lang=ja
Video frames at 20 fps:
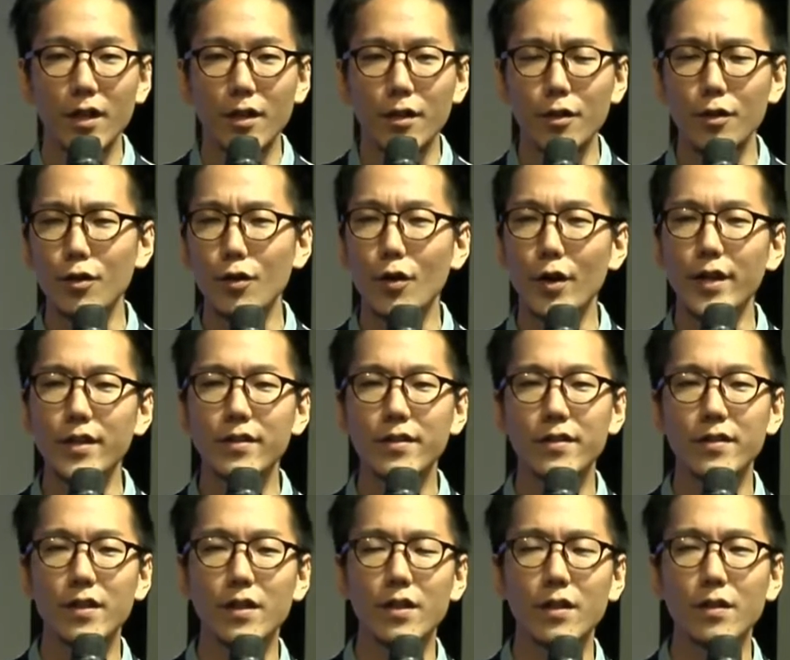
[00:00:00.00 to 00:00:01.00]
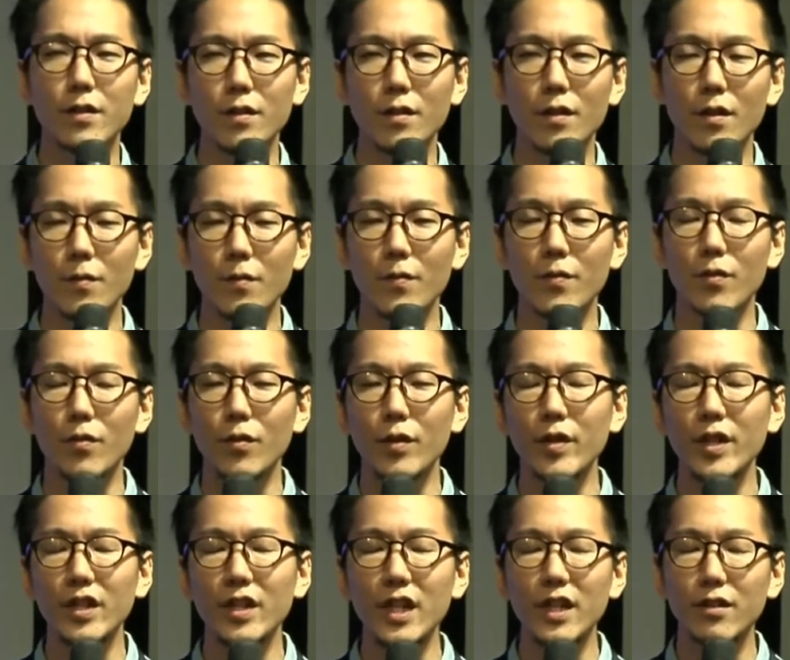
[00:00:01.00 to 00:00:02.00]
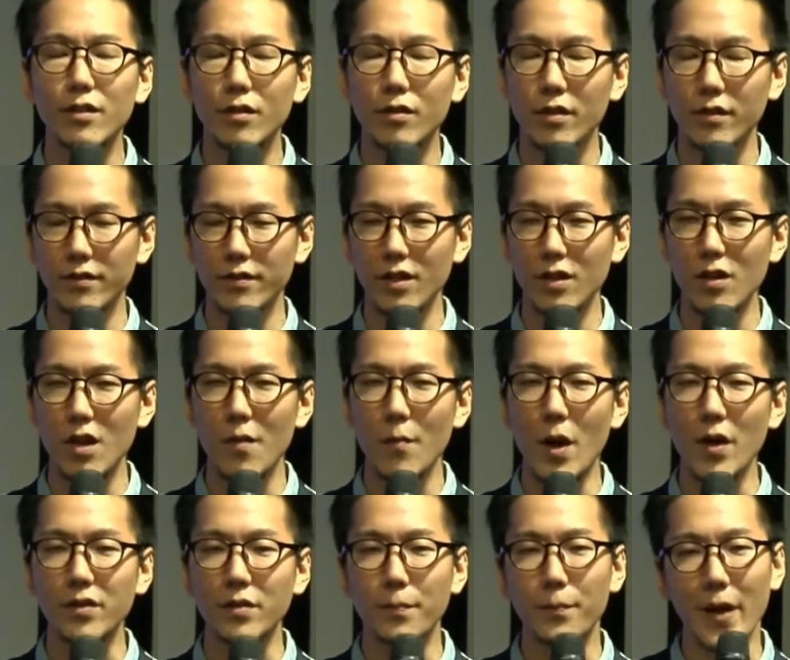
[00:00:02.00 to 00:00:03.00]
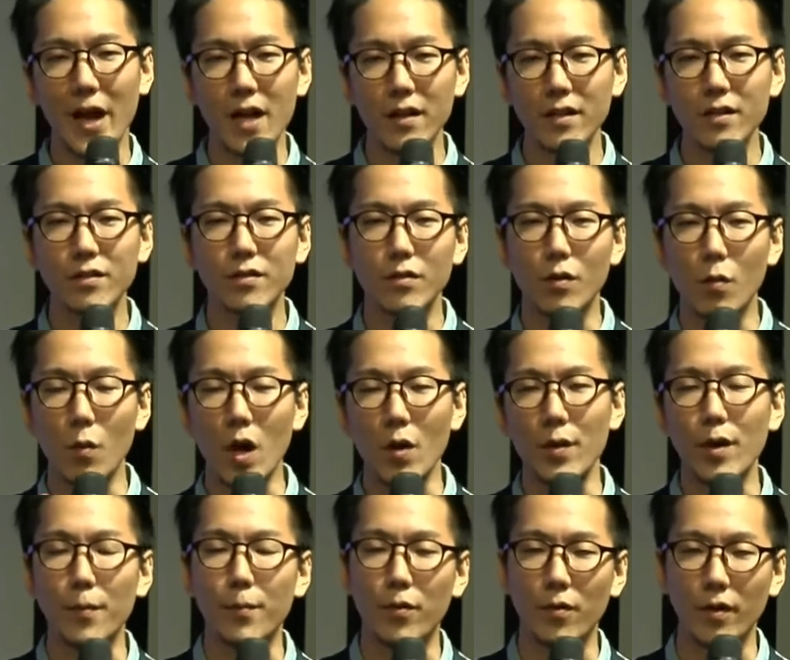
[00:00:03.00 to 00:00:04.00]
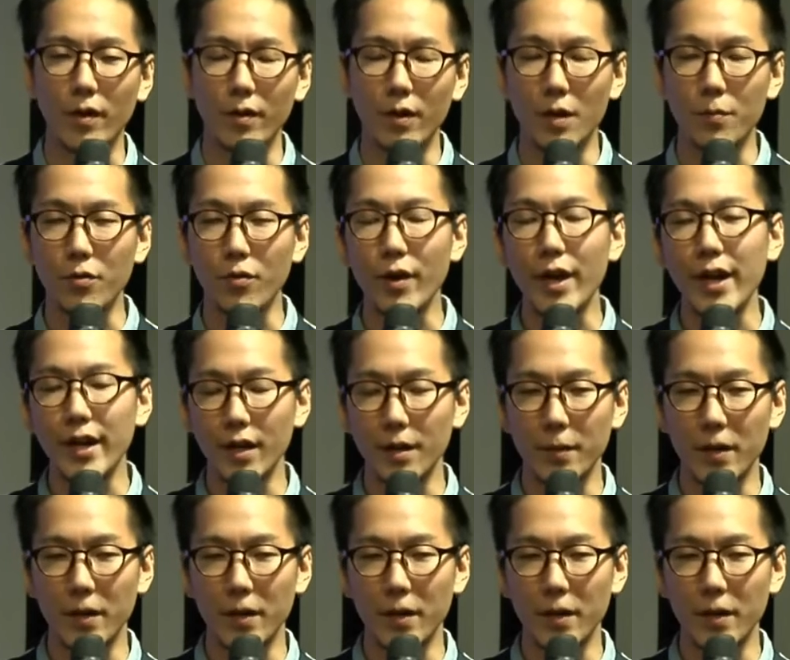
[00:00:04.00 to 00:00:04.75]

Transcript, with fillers: you know, it's, we need to consider about the balance what we are praying. で後